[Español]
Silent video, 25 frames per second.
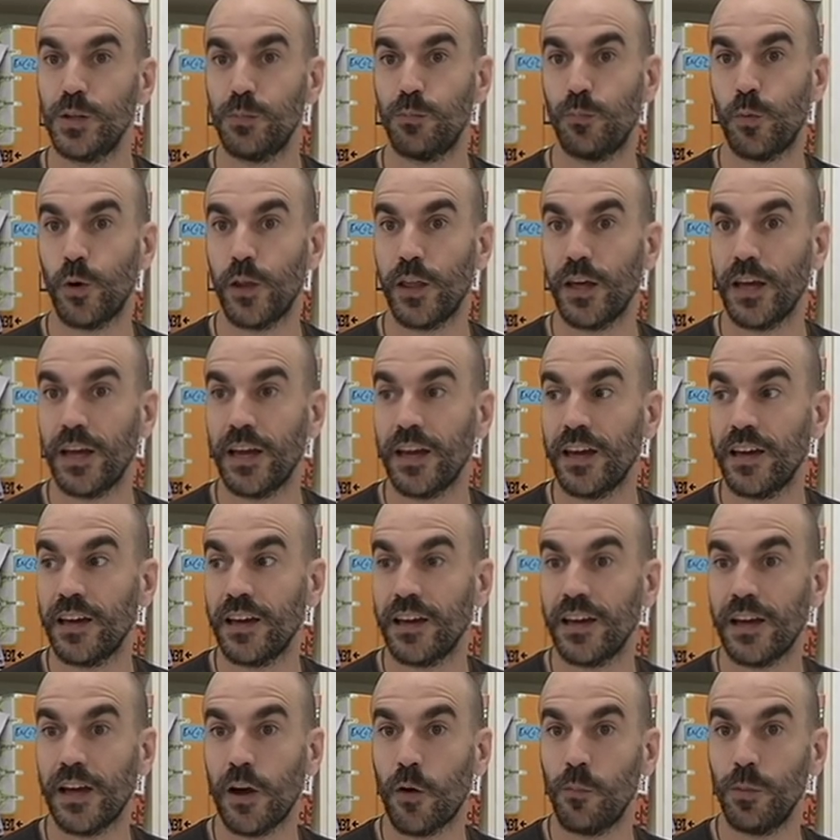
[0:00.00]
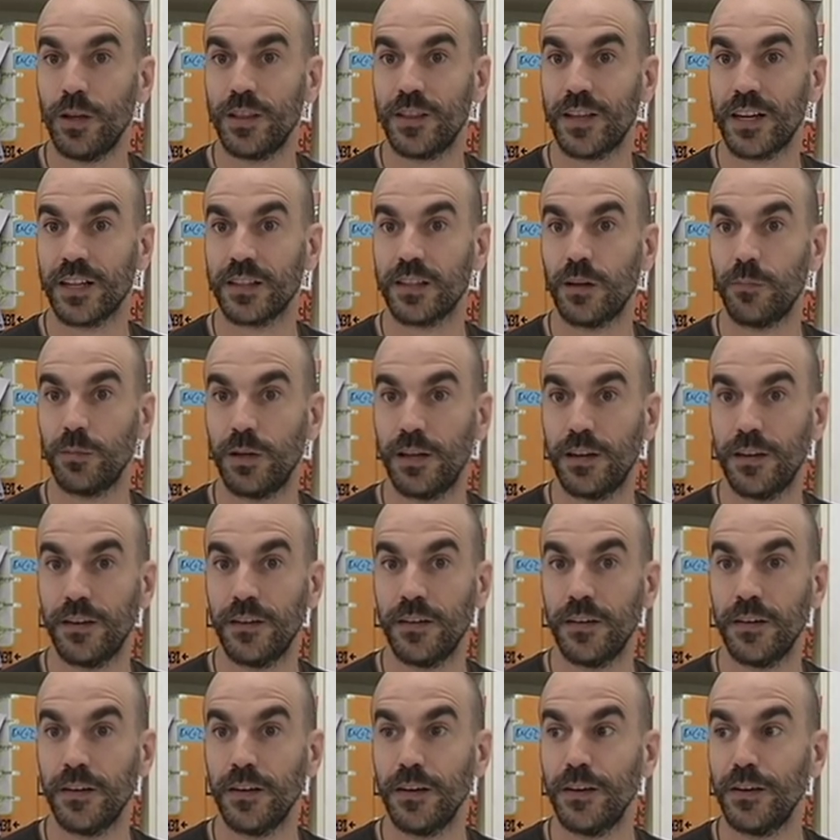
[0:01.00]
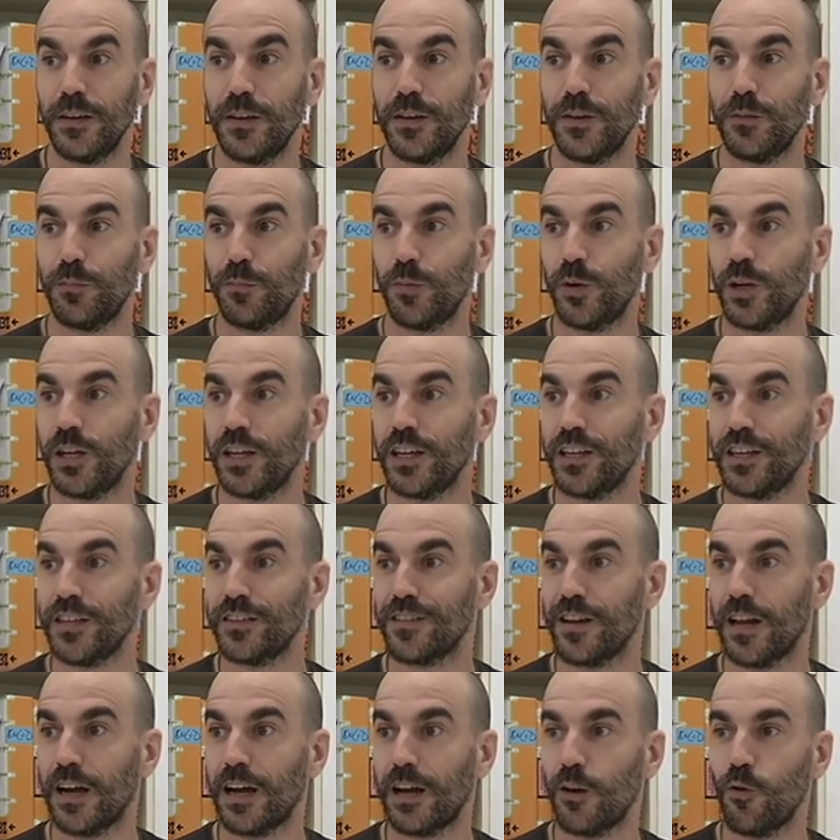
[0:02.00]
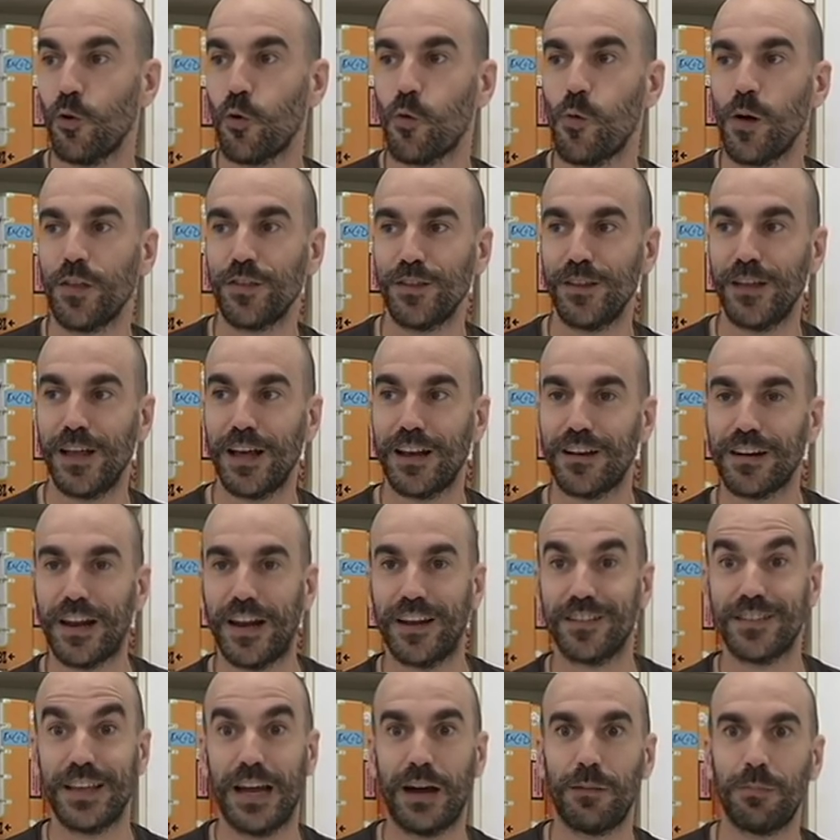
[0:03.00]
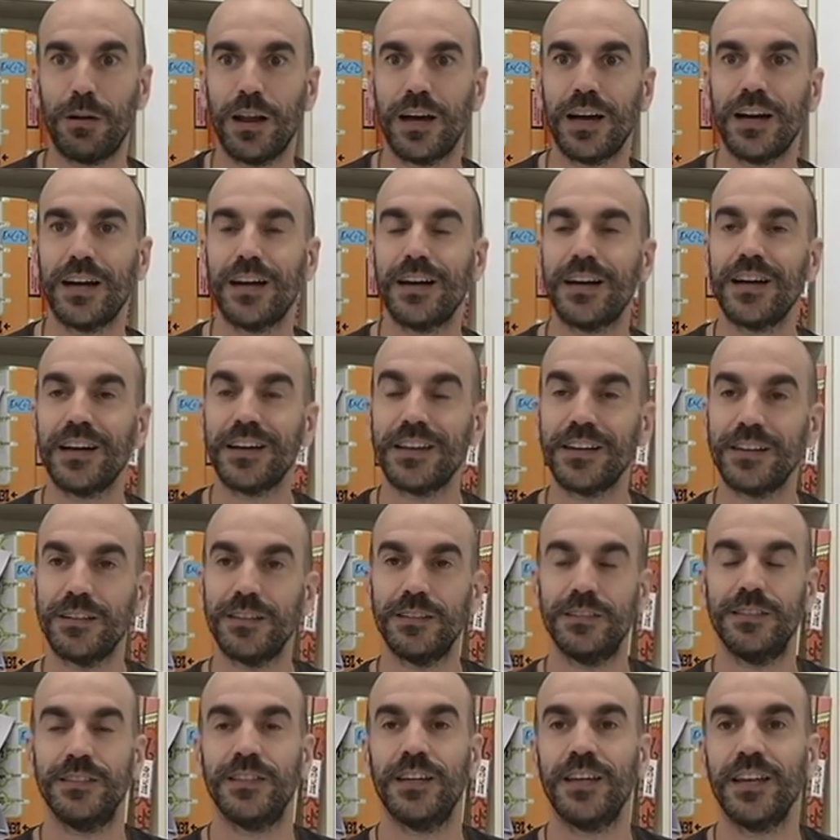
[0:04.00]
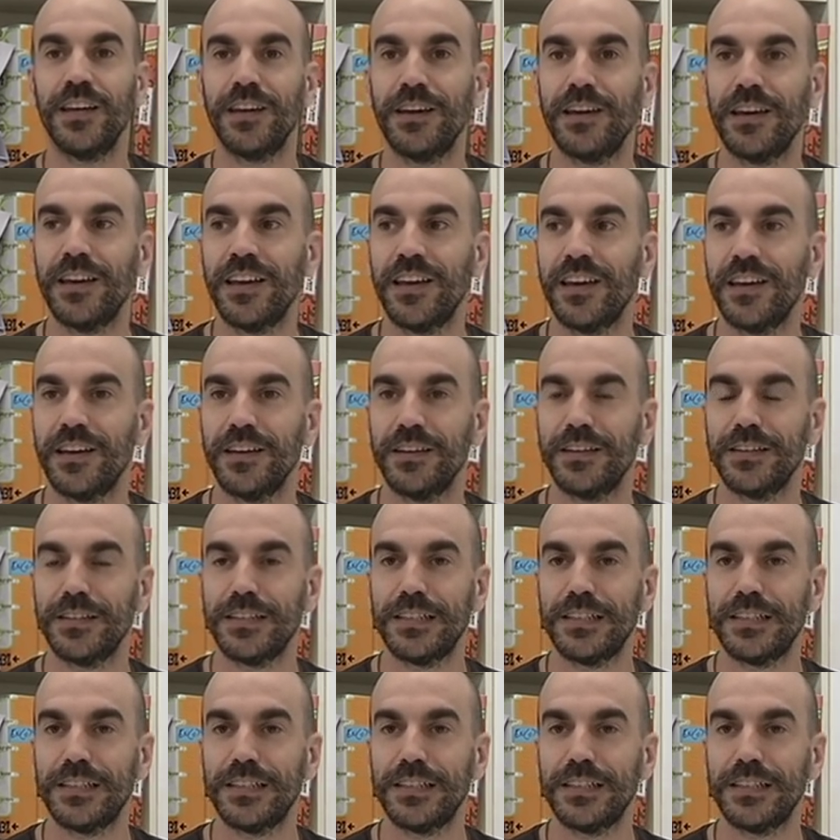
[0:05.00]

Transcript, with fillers: puede aumentar también pues, la locuacidad, las ganas de hablar, eh,